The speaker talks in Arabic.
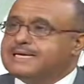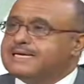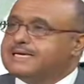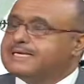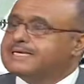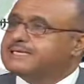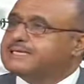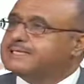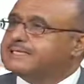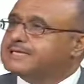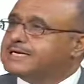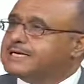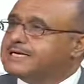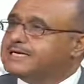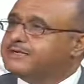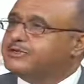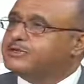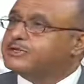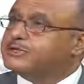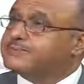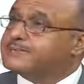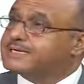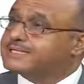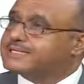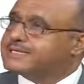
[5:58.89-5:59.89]
آه،
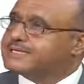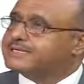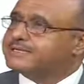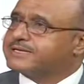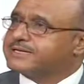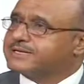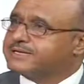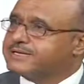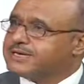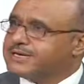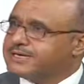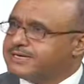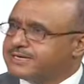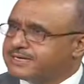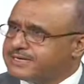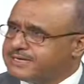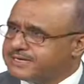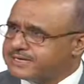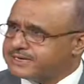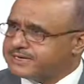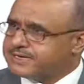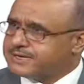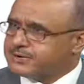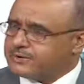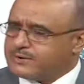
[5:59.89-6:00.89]
تعدد مصادر الدخل
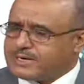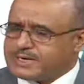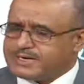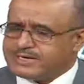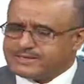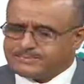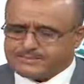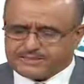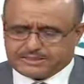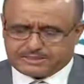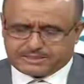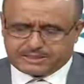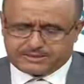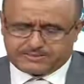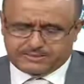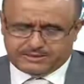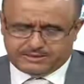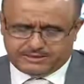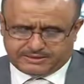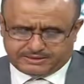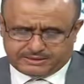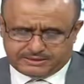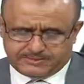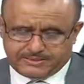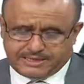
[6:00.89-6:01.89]
غير وعدم
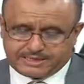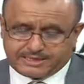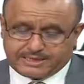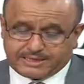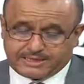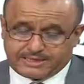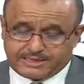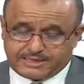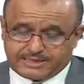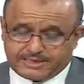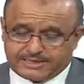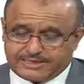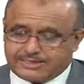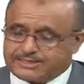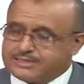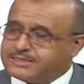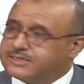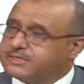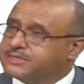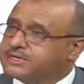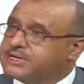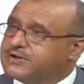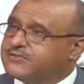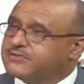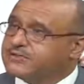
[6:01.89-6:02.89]
الاعتماد على آه،
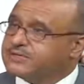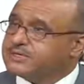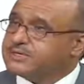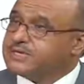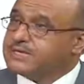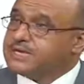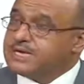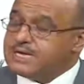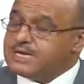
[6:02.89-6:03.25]
النفط, النفط.